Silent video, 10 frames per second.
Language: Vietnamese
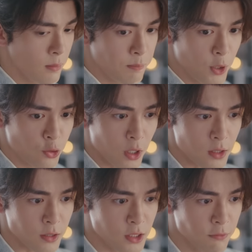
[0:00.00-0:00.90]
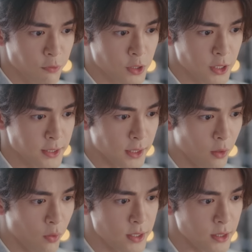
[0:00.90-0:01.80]
chết, chắc chắn phải nhờ
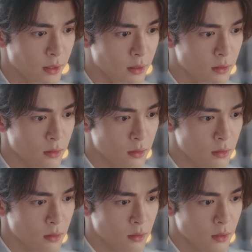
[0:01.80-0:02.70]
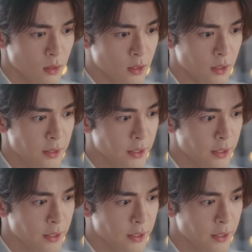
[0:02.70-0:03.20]
người thân cận đánh thức ông ta.